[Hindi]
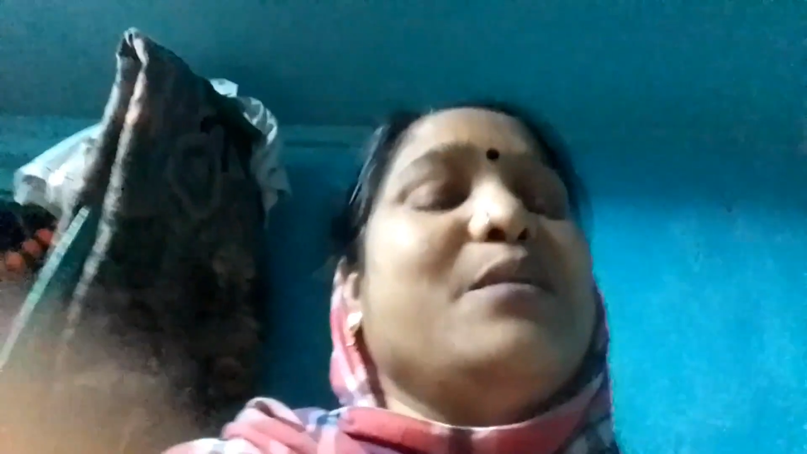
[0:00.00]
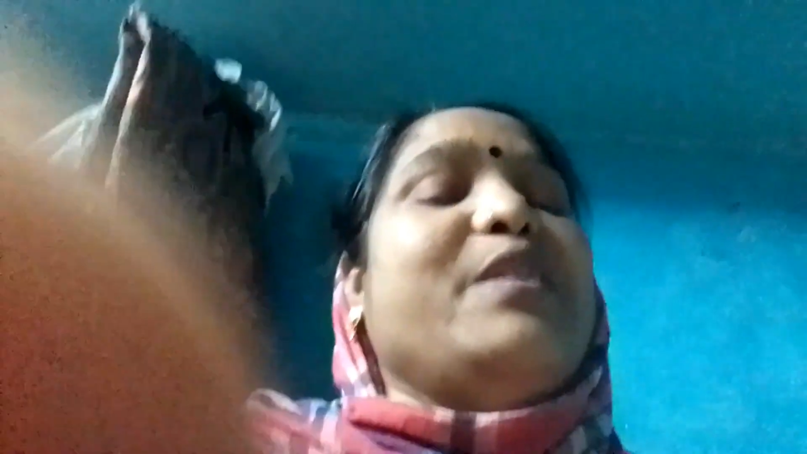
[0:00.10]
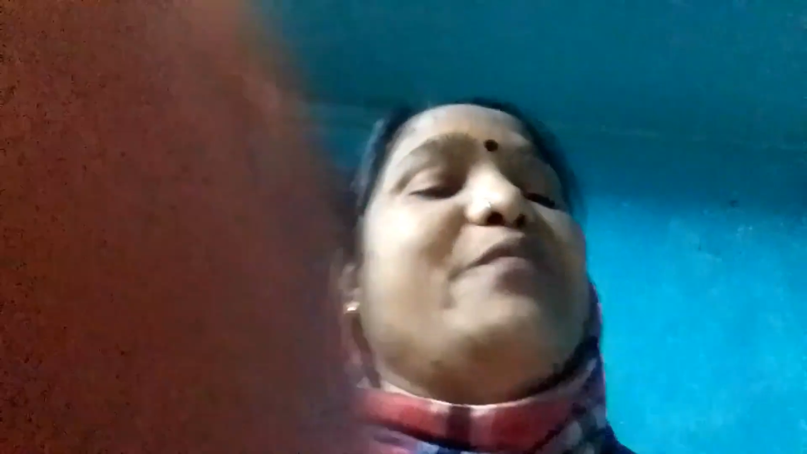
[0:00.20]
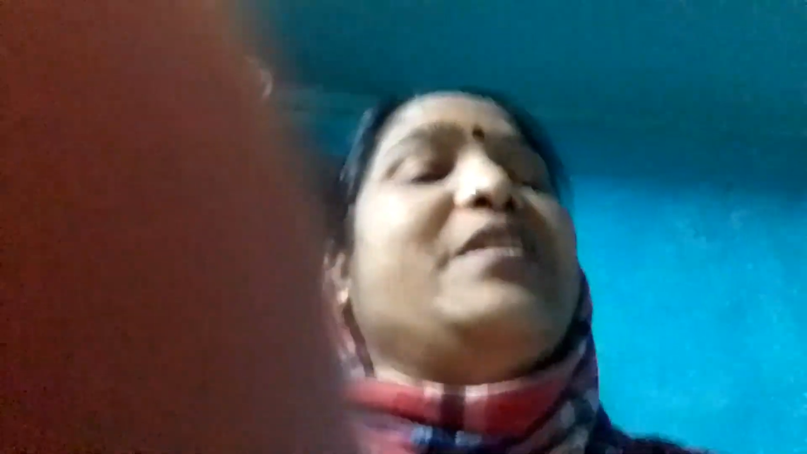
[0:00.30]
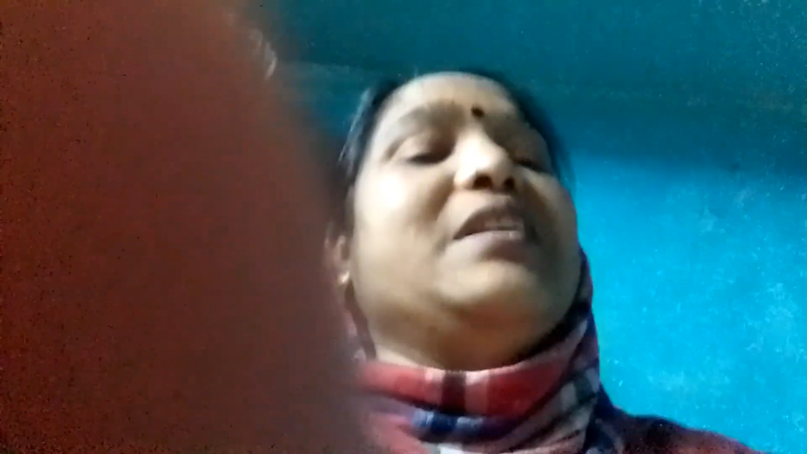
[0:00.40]

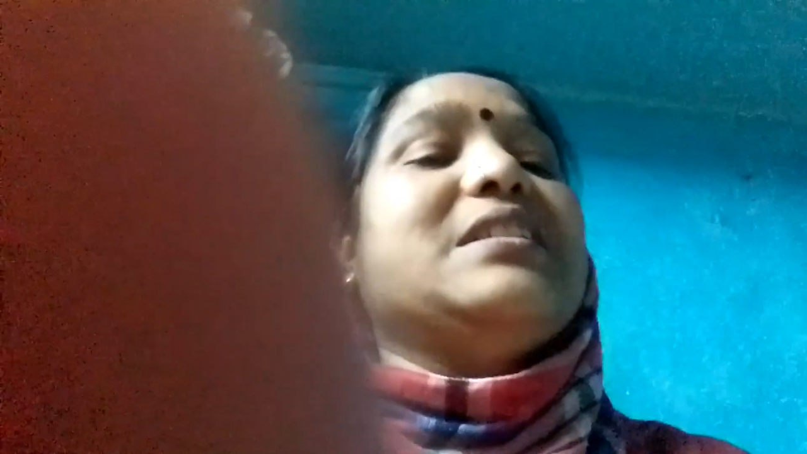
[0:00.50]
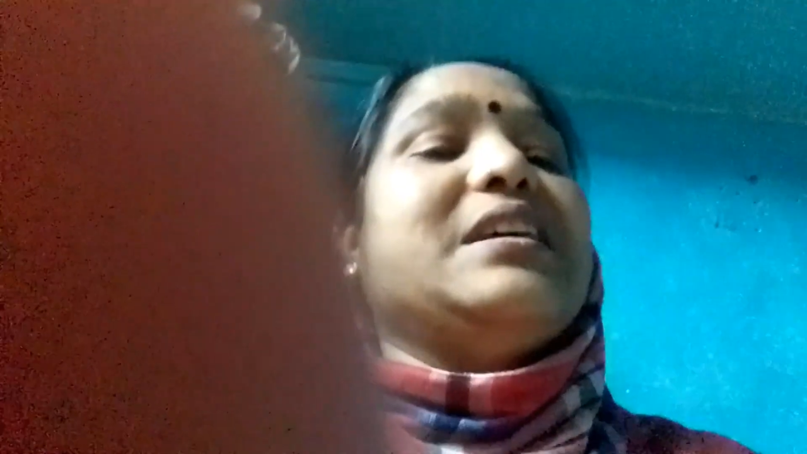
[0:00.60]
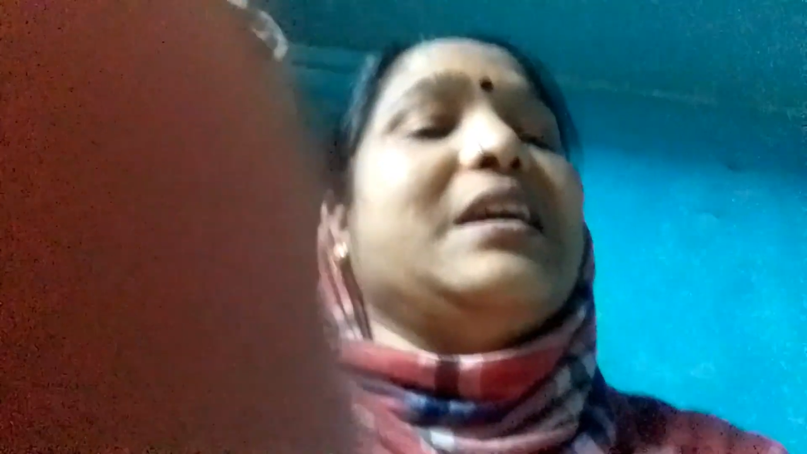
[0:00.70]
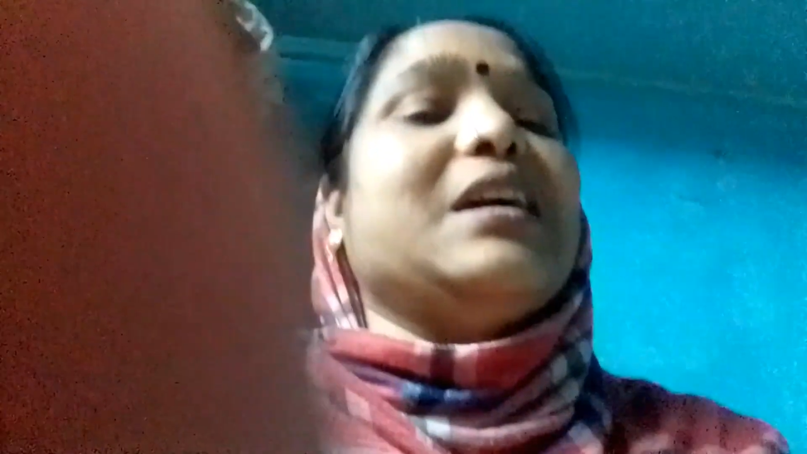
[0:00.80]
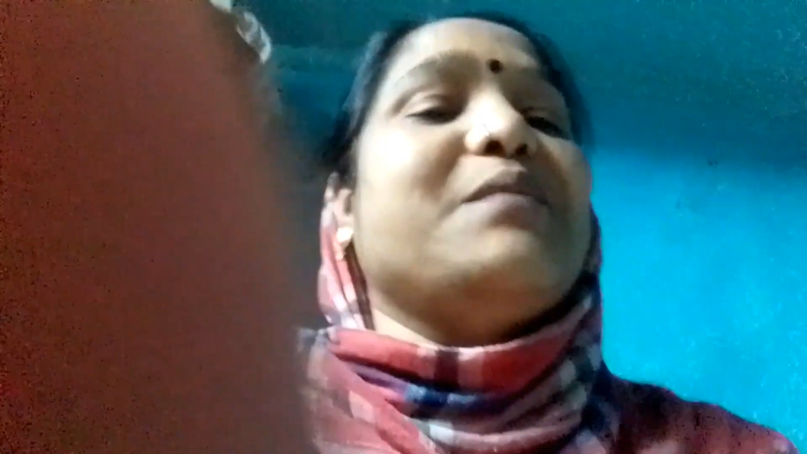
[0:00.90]
मैं फिर से
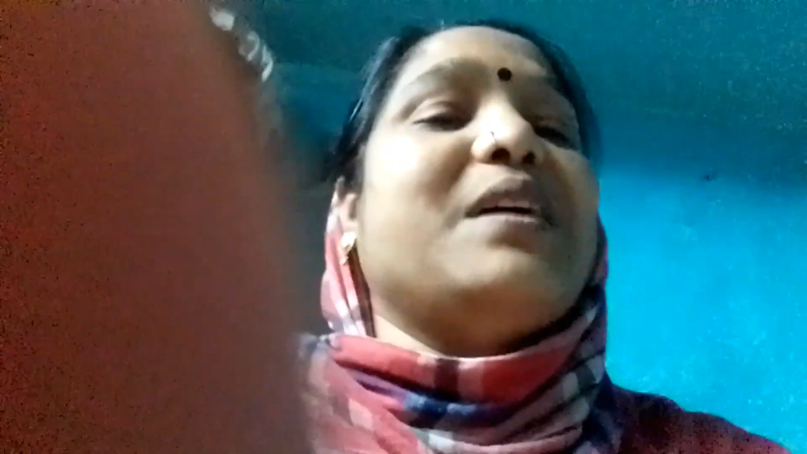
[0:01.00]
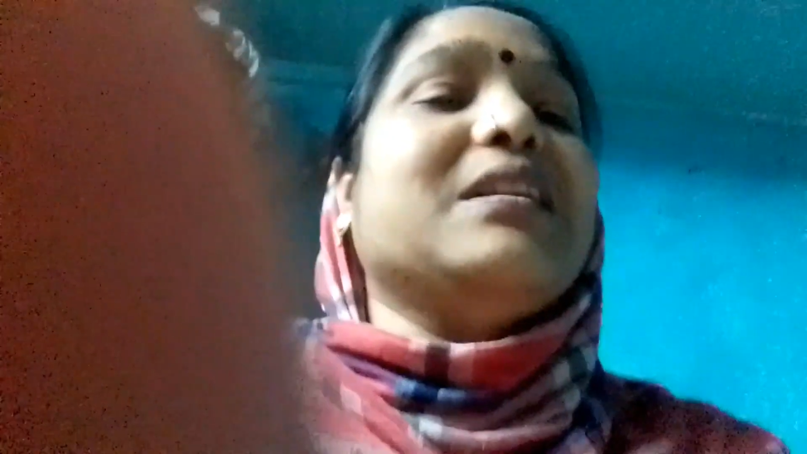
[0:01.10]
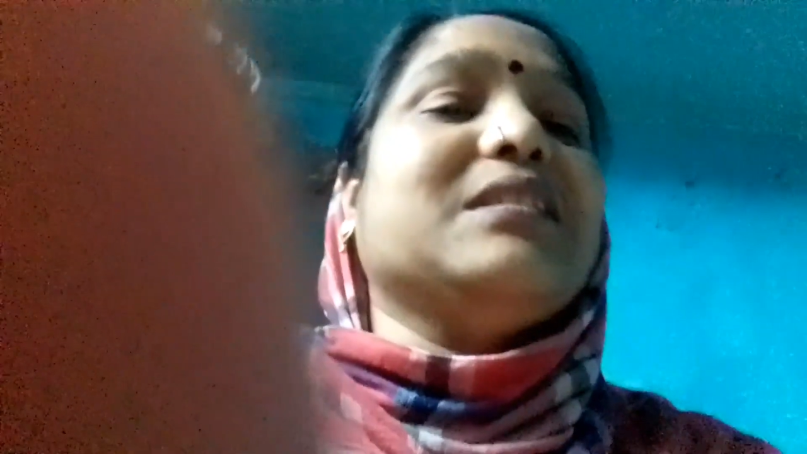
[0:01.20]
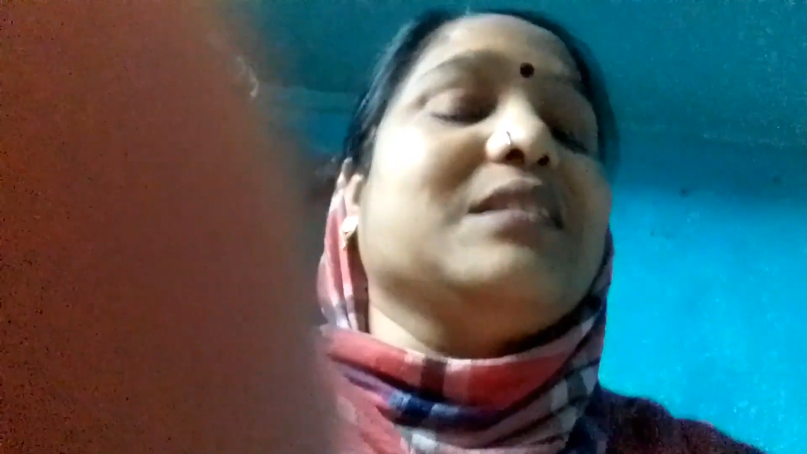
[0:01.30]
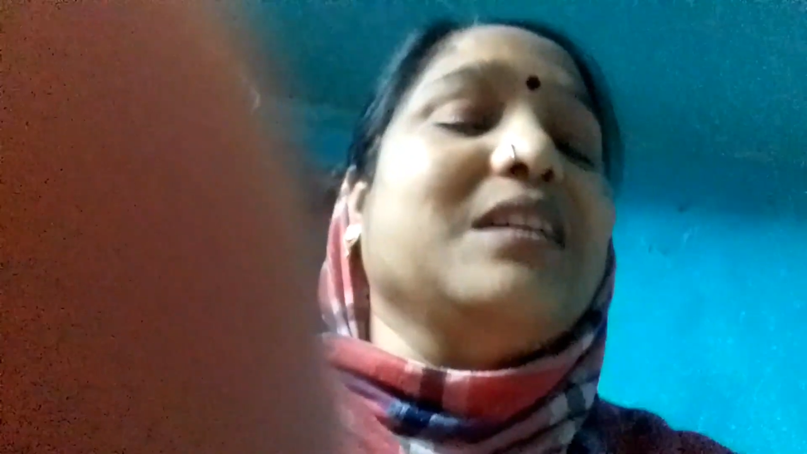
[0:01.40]
एक
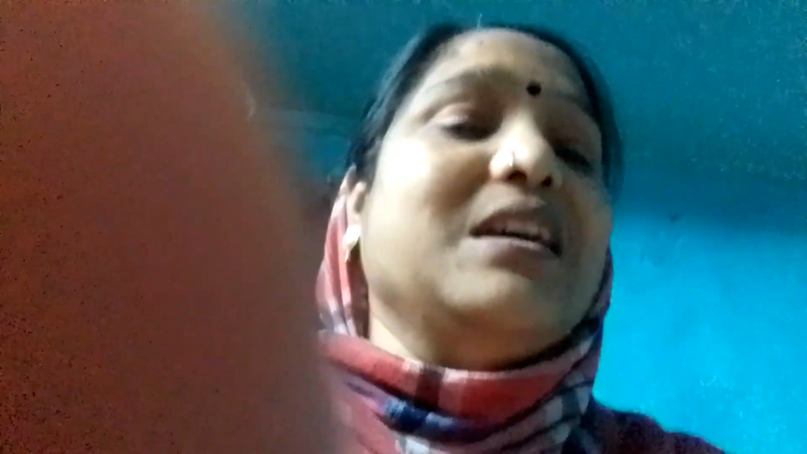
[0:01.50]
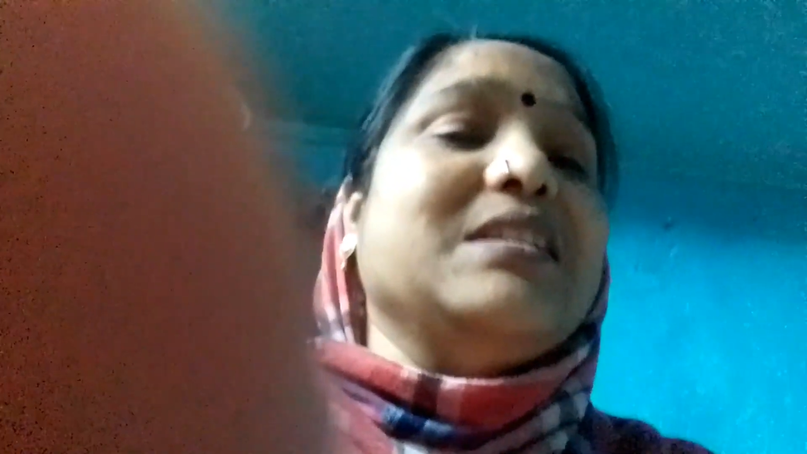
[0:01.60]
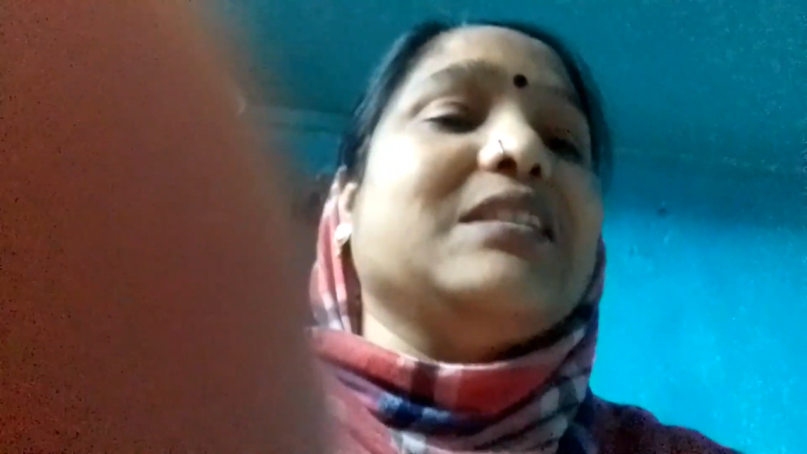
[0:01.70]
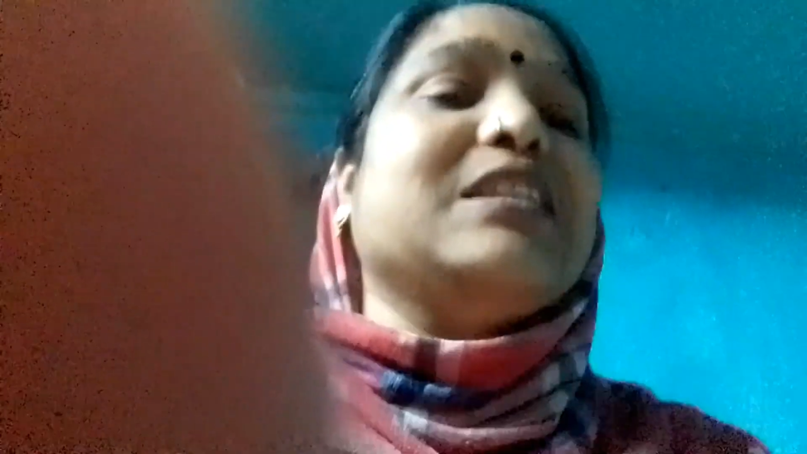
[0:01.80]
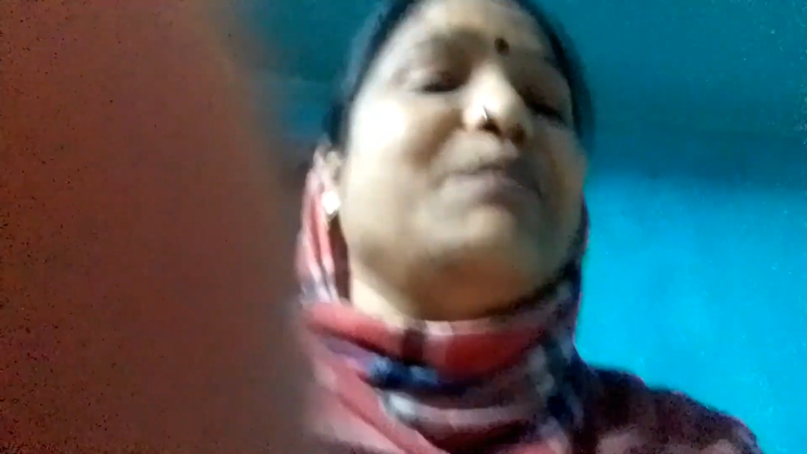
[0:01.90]
बार
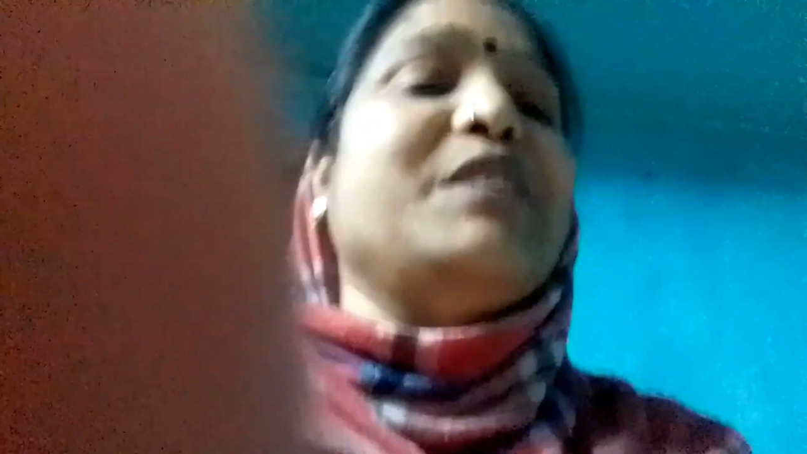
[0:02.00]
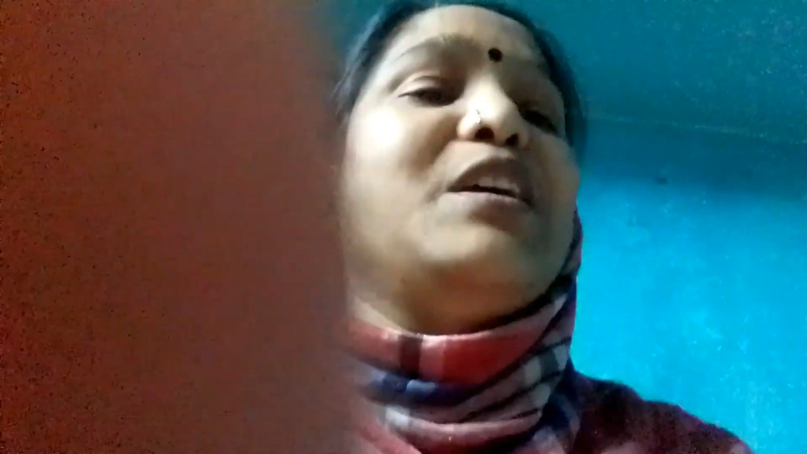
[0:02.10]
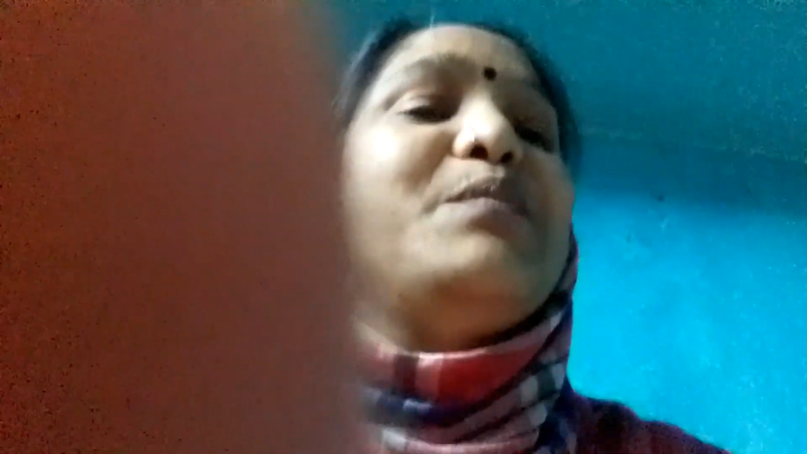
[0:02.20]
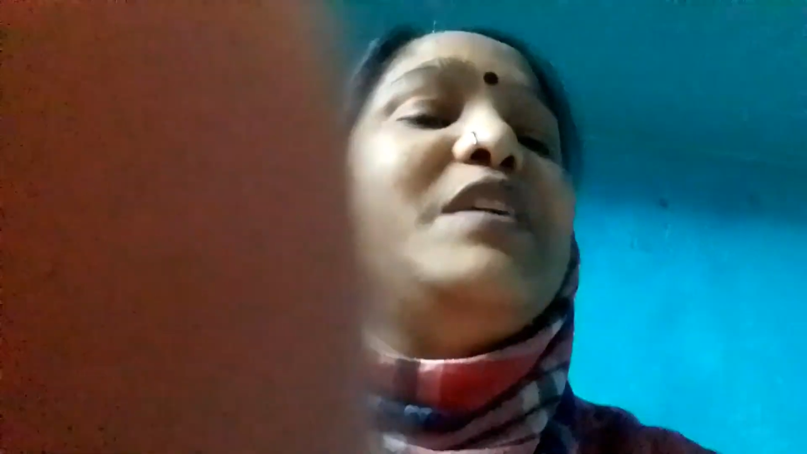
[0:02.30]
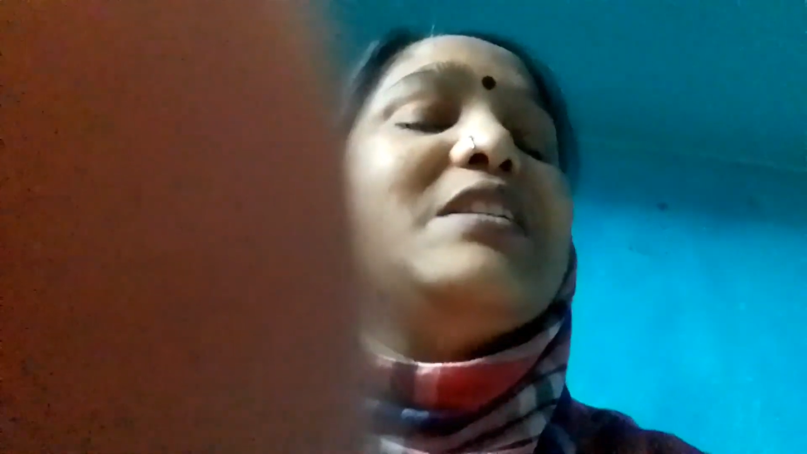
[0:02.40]
जितने
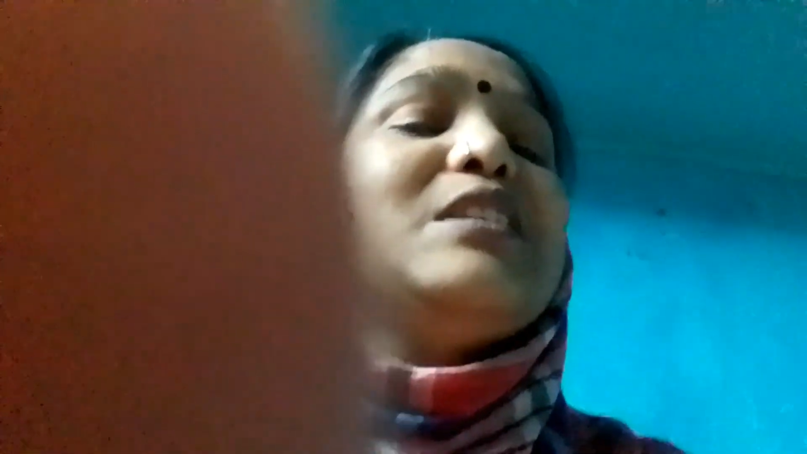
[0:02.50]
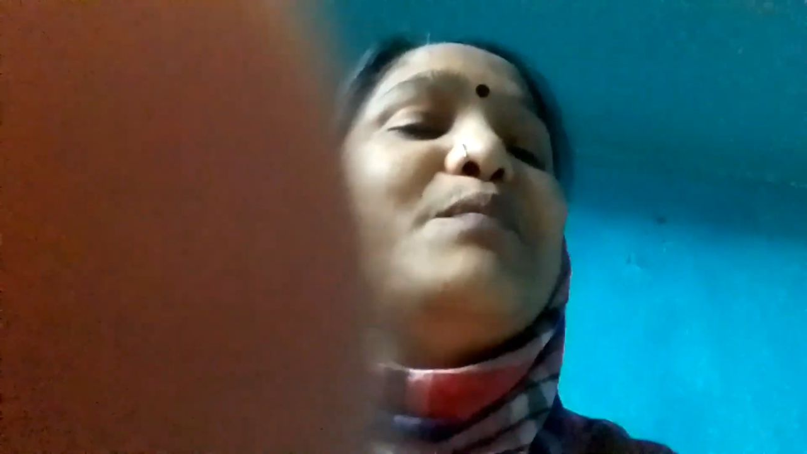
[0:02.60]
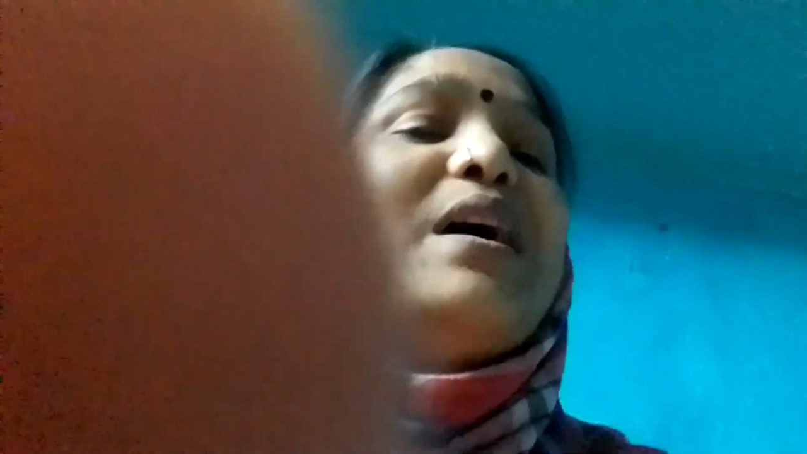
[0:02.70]
मेरे बी एस